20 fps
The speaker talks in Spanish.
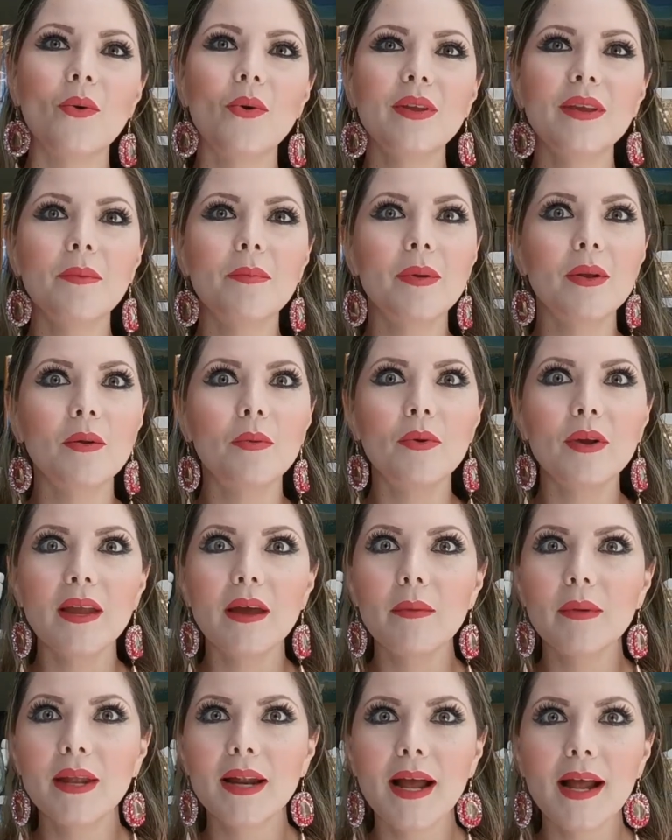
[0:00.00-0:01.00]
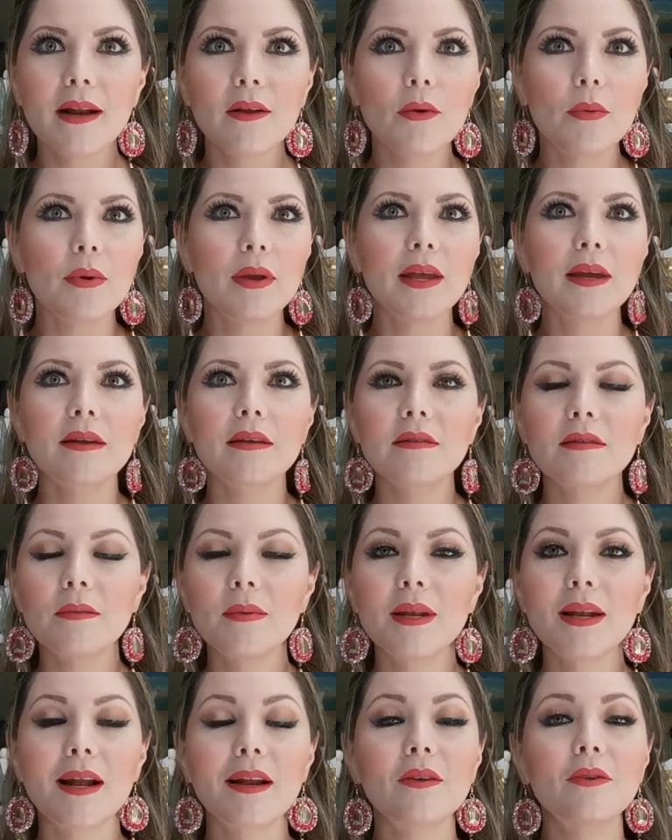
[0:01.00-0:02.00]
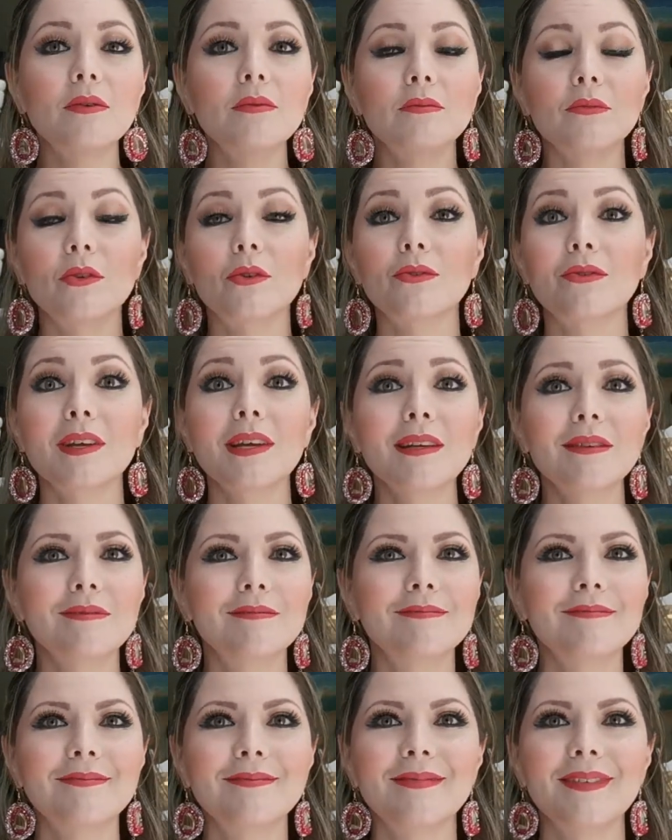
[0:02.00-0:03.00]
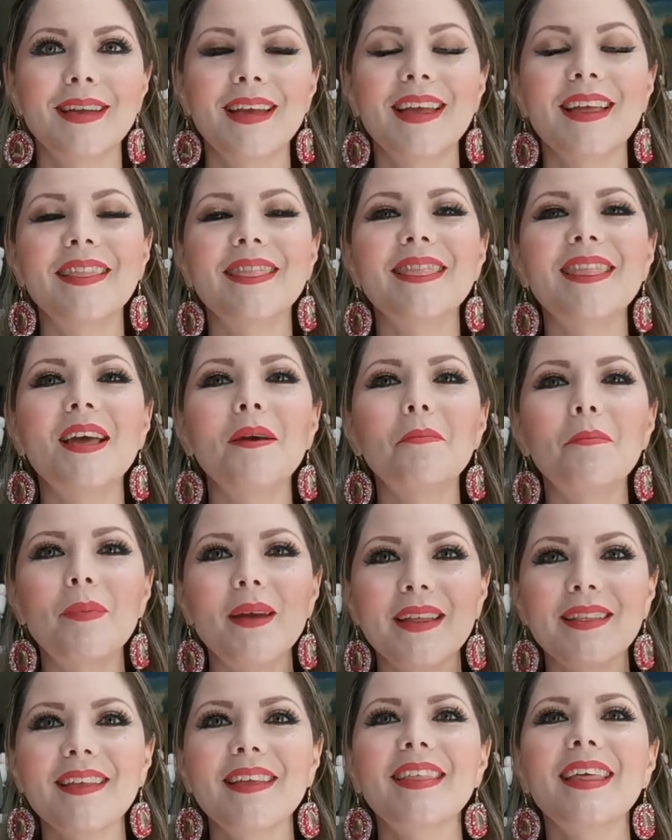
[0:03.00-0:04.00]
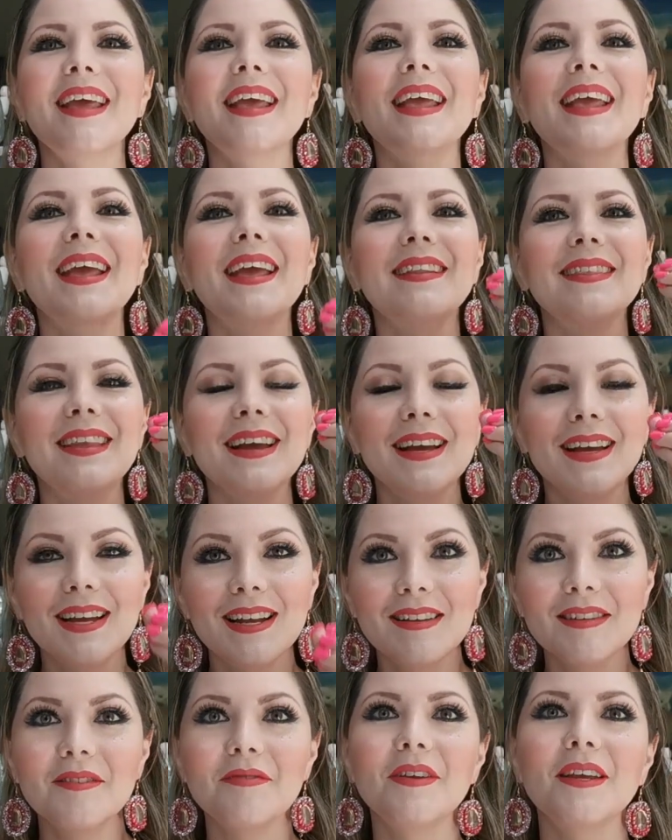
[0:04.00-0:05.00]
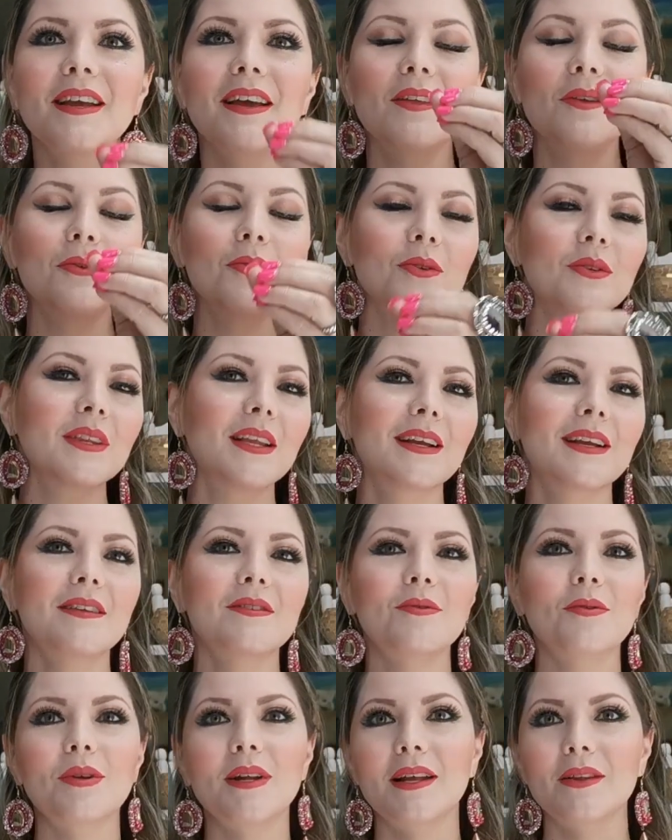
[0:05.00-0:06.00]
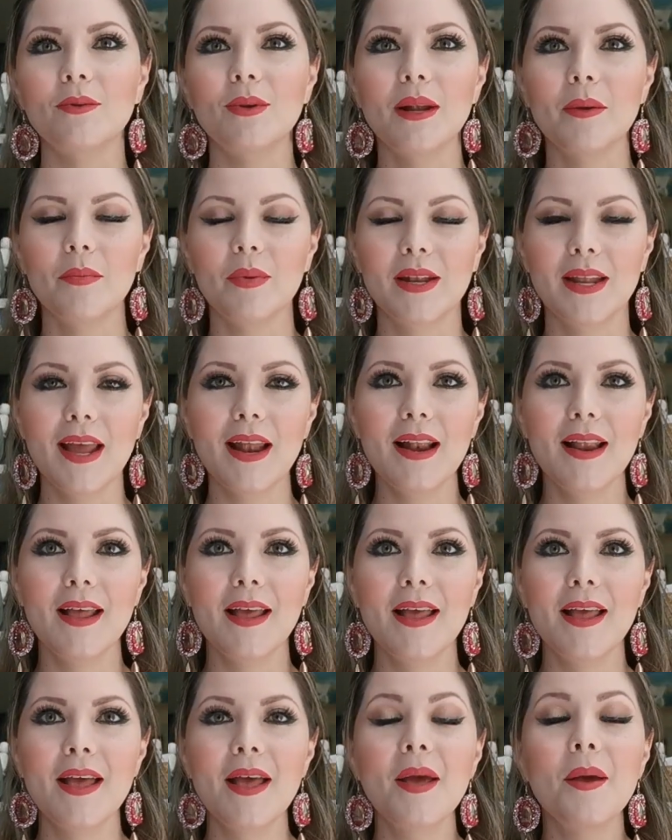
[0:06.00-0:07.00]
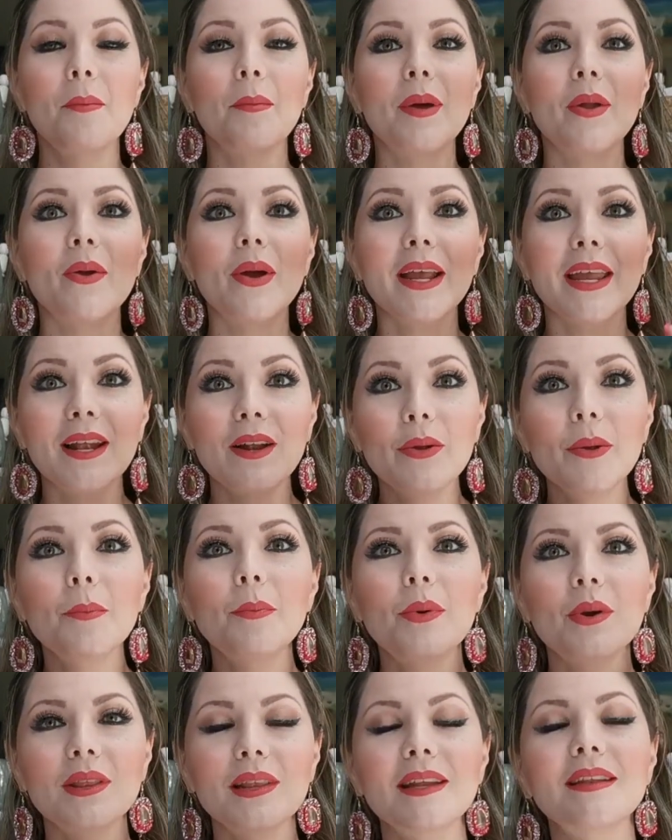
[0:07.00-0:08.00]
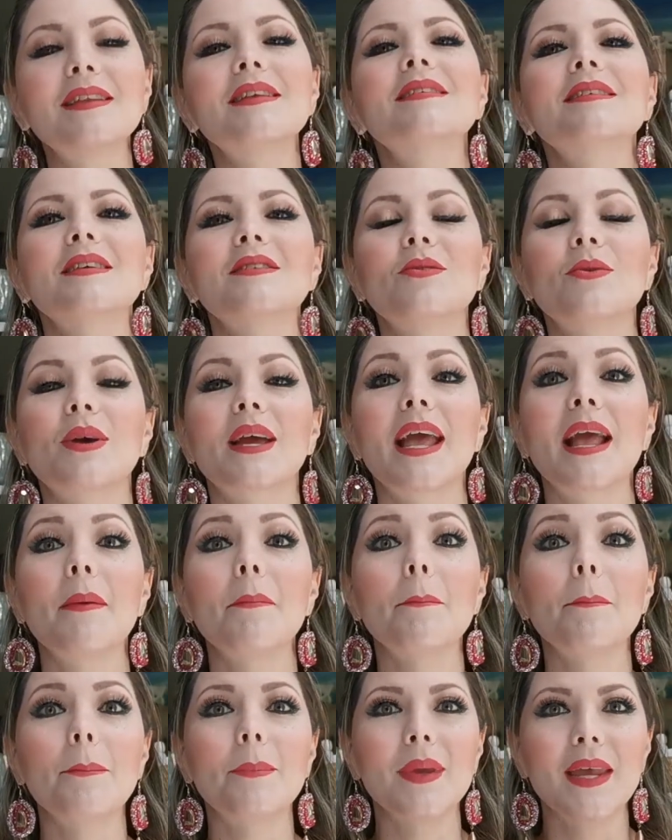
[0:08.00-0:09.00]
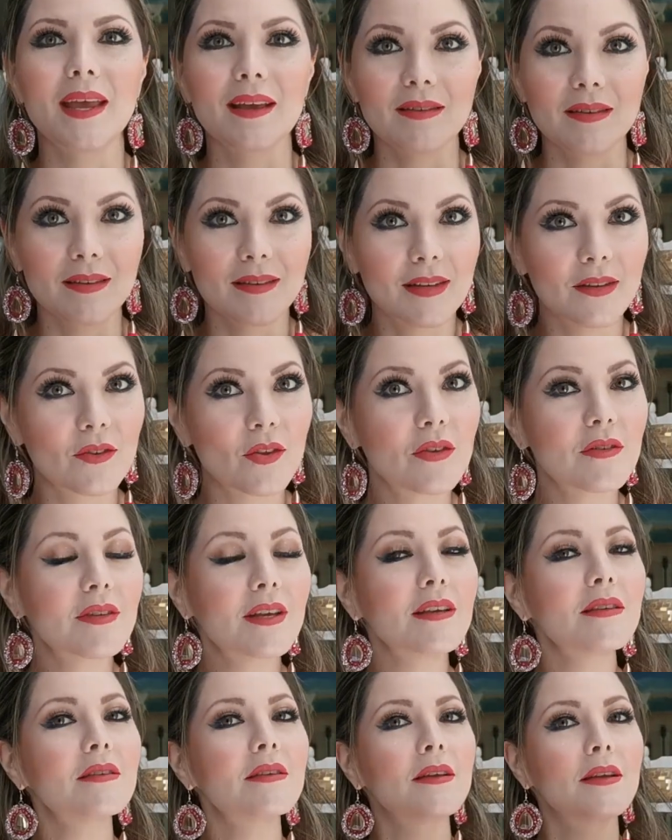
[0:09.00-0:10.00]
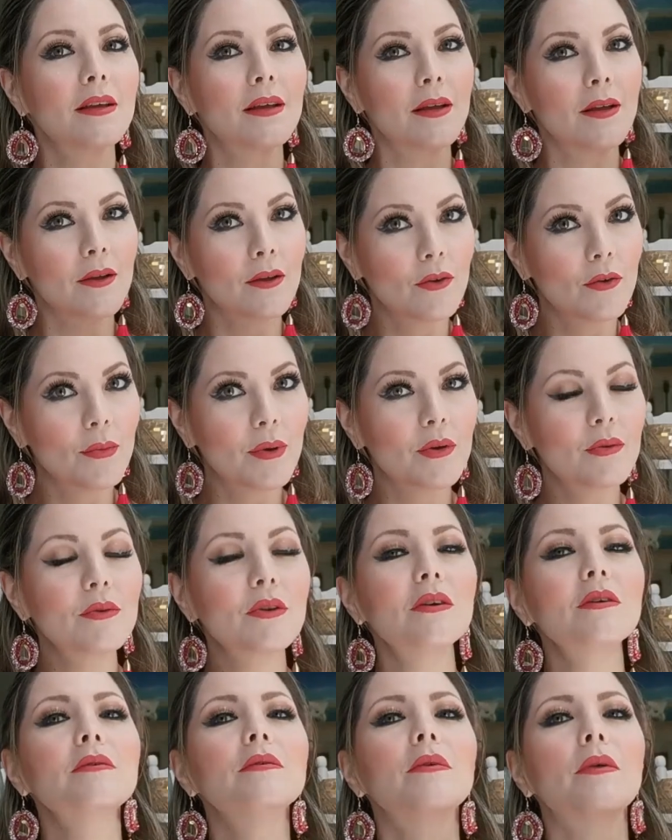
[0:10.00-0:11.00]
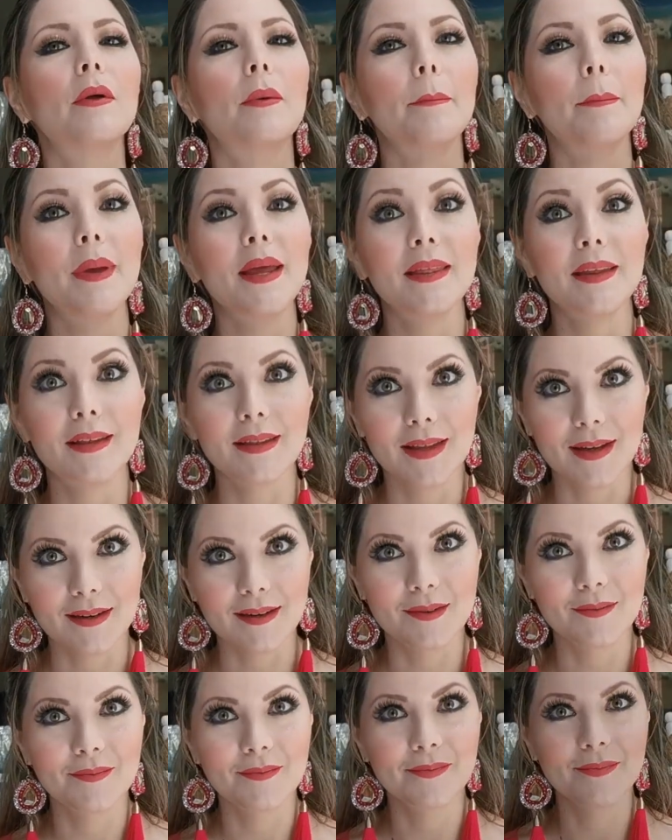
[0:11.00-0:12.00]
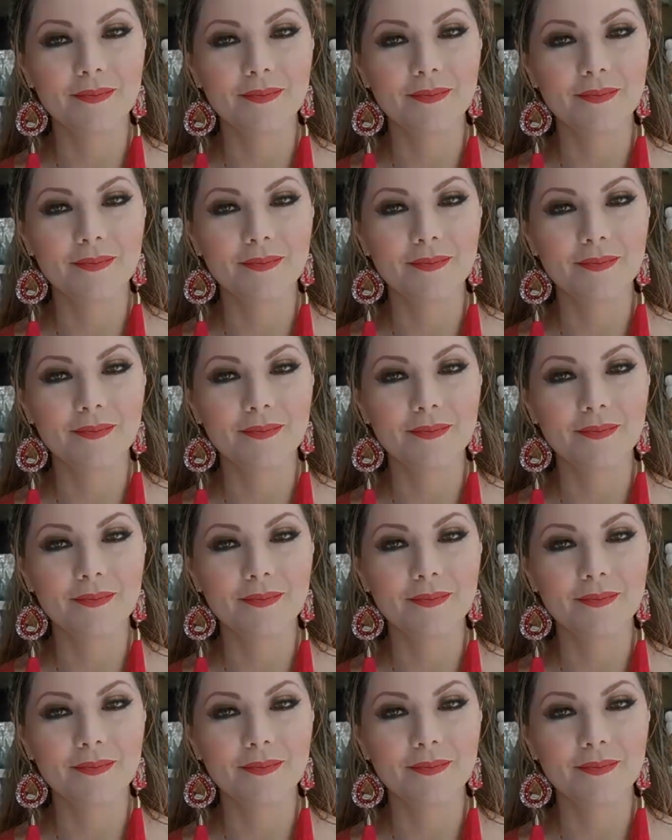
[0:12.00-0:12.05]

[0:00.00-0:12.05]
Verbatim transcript: oye, pero voy a ver algo, voy a recibir algo, no sé. Depende de qué tan calcificado no tengas tu glándula pineal. Pero aquí lo importante es eso, que empieces. Entonces, número uno, meditar.